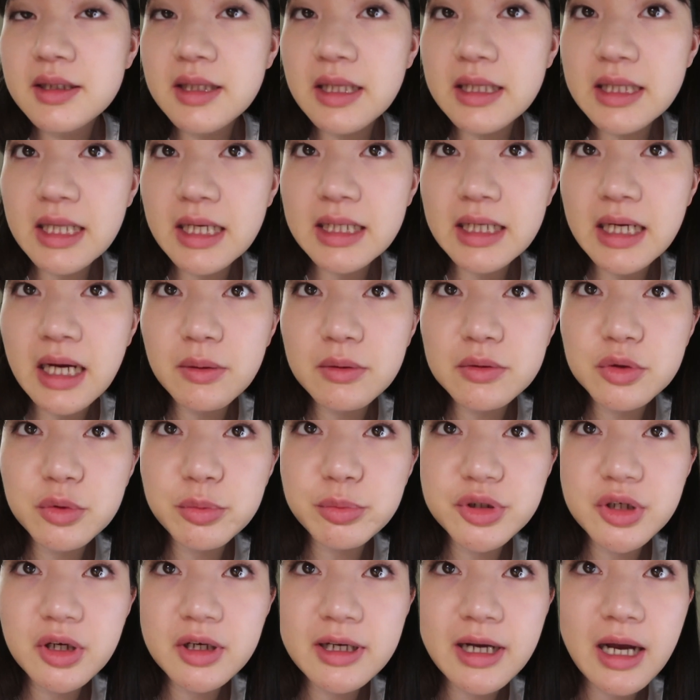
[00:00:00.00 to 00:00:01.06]
眼下卡纹都
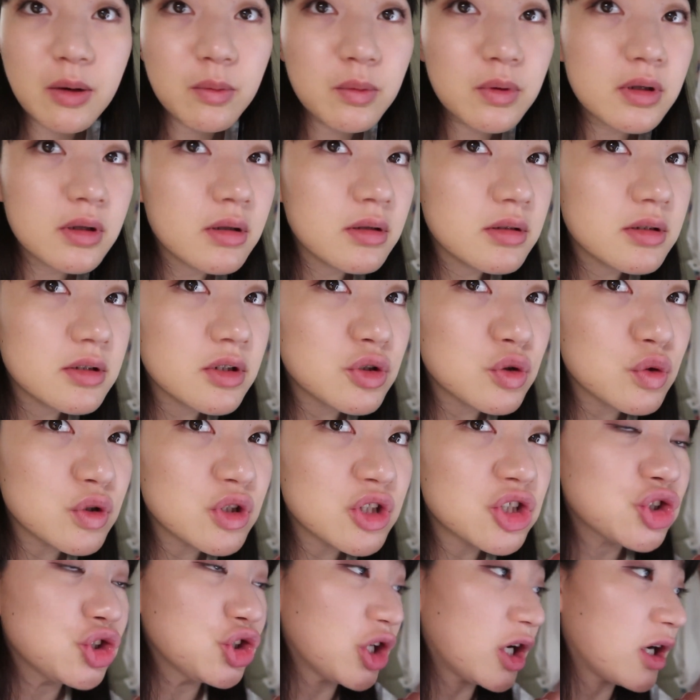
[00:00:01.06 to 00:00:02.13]
不叫卡纹了，你得说
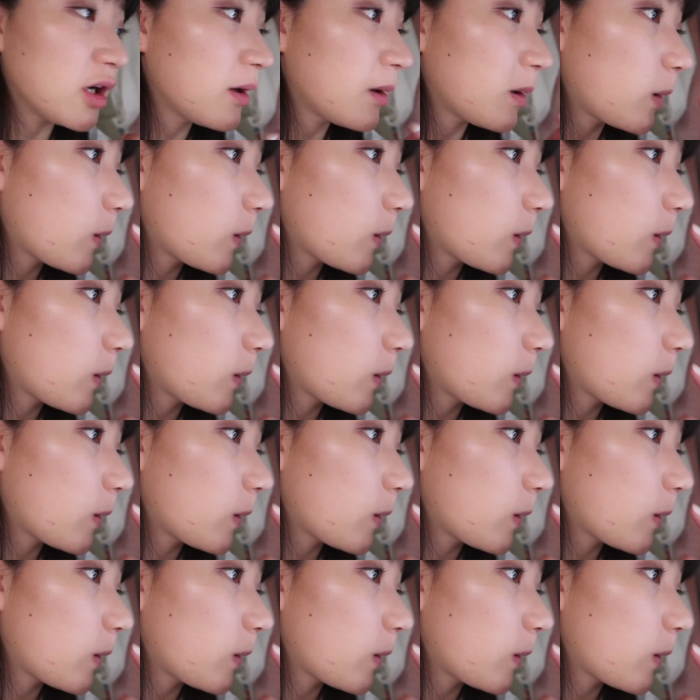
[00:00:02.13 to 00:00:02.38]
正常，